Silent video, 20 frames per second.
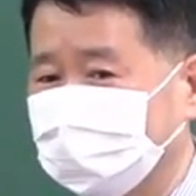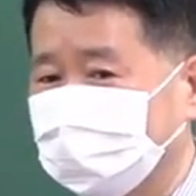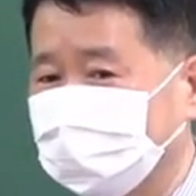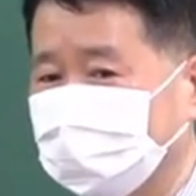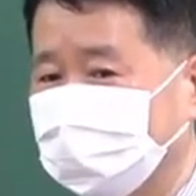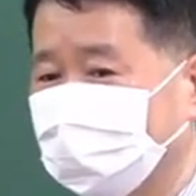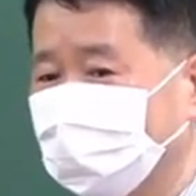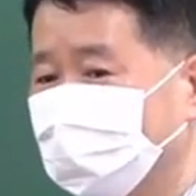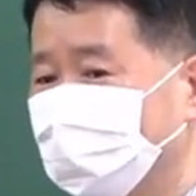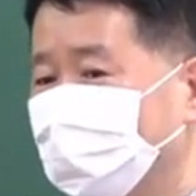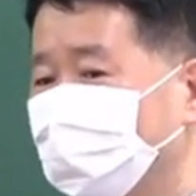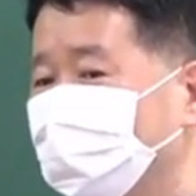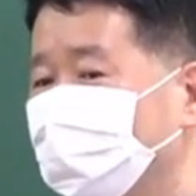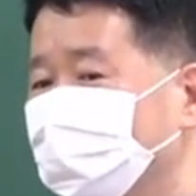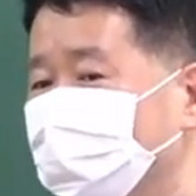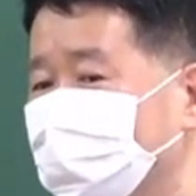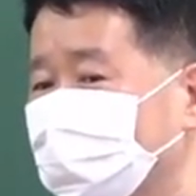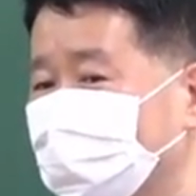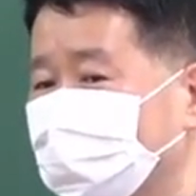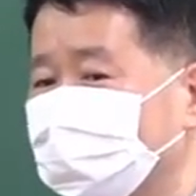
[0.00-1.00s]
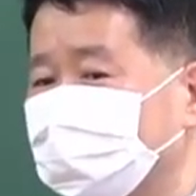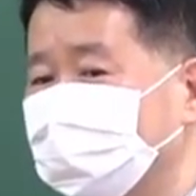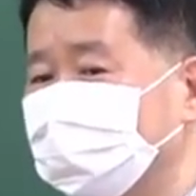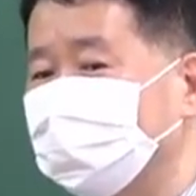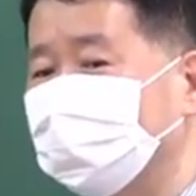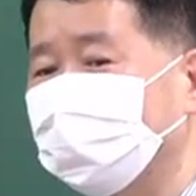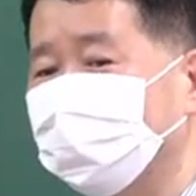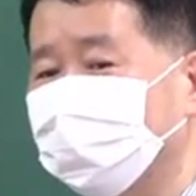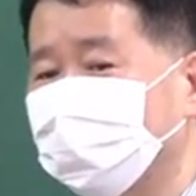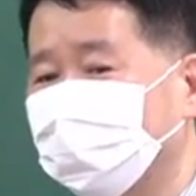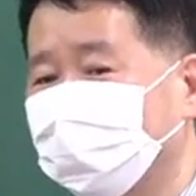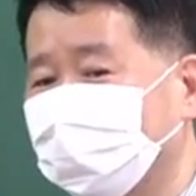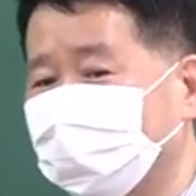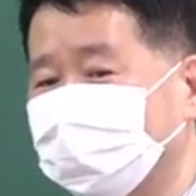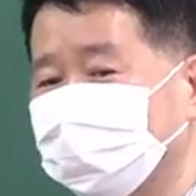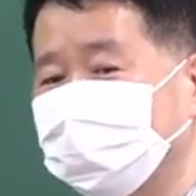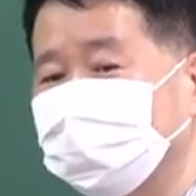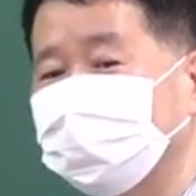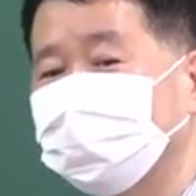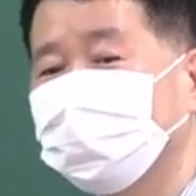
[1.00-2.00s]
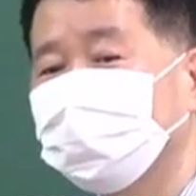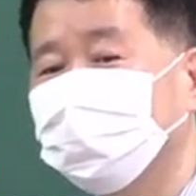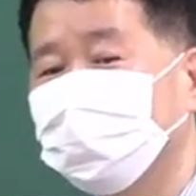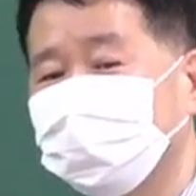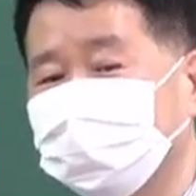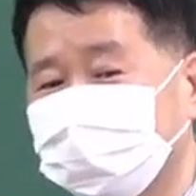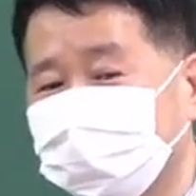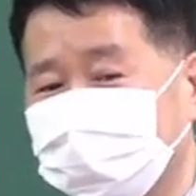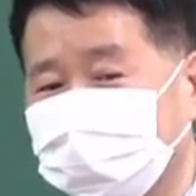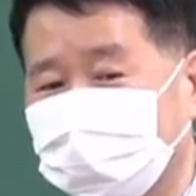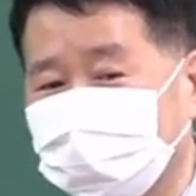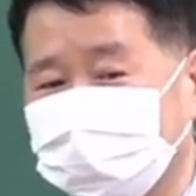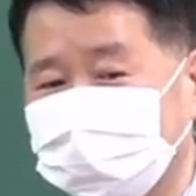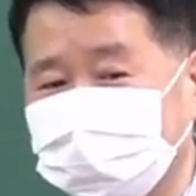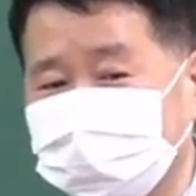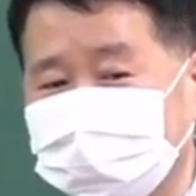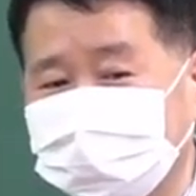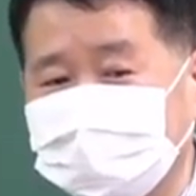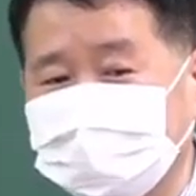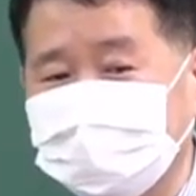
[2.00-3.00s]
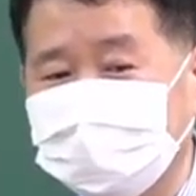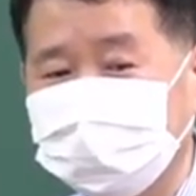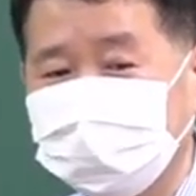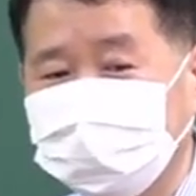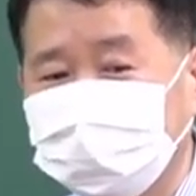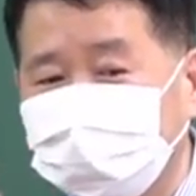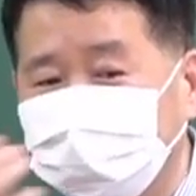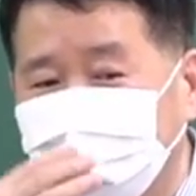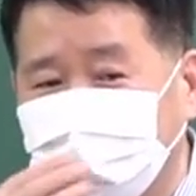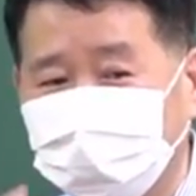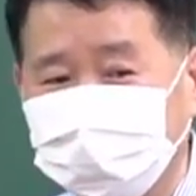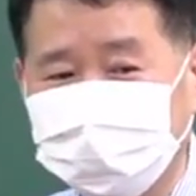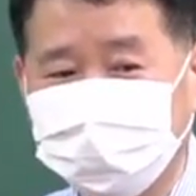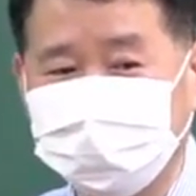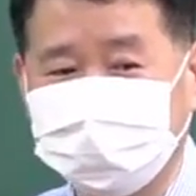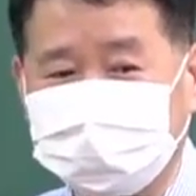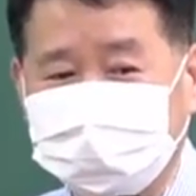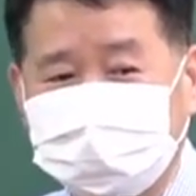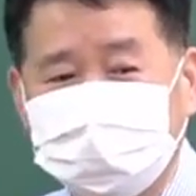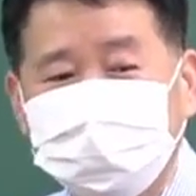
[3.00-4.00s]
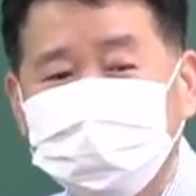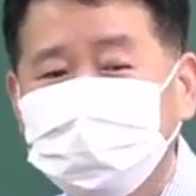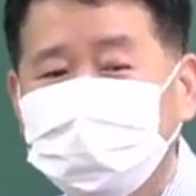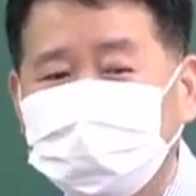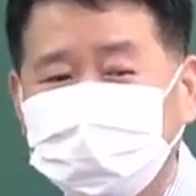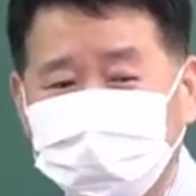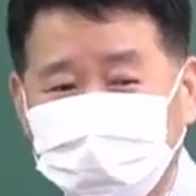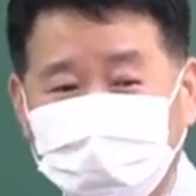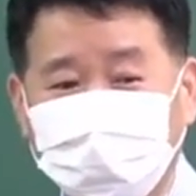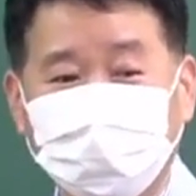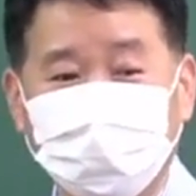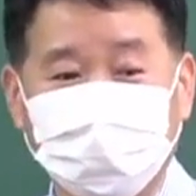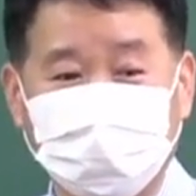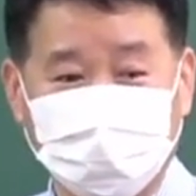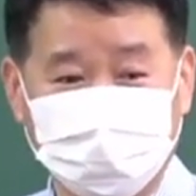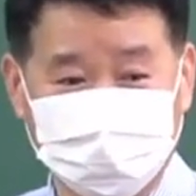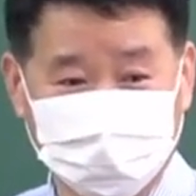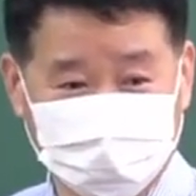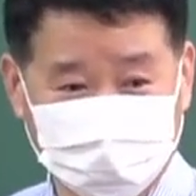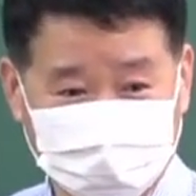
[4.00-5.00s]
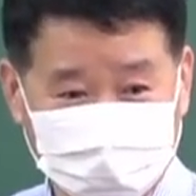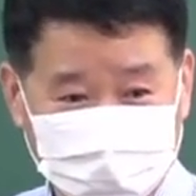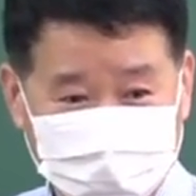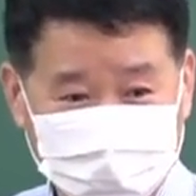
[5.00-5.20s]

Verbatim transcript: 이게 호응이랑 시장통에 가서 시끌벅적해야지 셔터마우스 정말 조용하면.